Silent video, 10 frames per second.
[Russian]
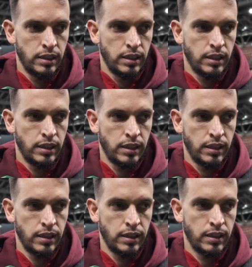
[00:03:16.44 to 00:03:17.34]

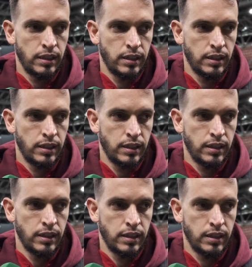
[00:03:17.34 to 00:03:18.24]
а,
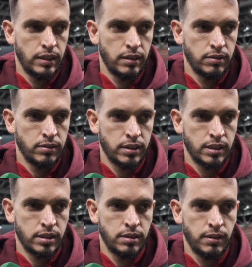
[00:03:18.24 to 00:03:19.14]
у нас
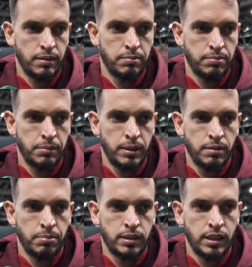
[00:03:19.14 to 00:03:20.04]
сейчас два
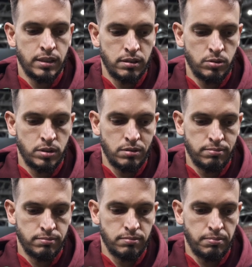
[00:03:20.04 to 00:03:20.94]
победа подряд, уже
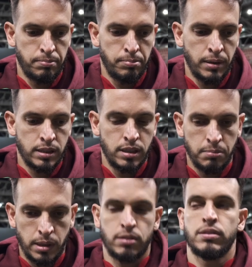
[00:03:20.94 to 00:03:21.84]

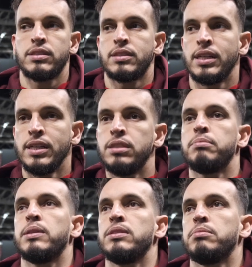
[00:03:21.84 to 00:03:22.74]
поднимал настроение,
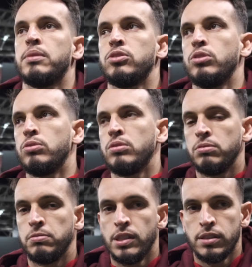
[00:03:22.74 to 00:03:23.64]
поднимал чуть-чуть
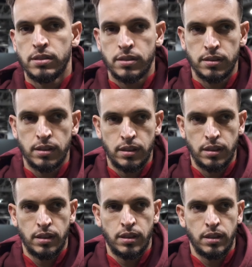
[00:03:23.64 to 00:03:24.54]
уверенность.
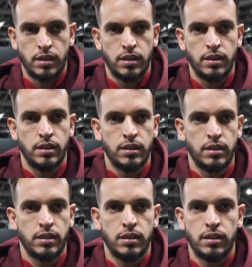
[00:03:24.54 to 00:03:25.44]

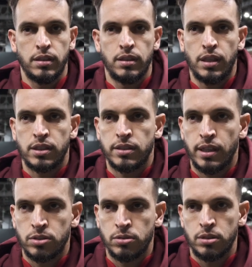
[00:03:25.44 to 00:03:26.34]
И я
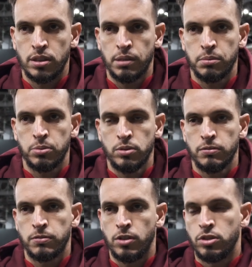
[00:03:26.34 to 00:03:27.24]
считаю, что Динам
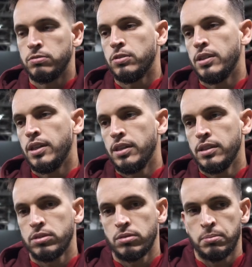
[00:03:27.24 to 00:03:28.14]
буду в ключевой
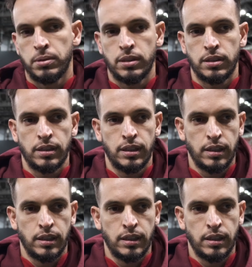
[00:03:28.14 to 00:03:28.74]
игре, чтобы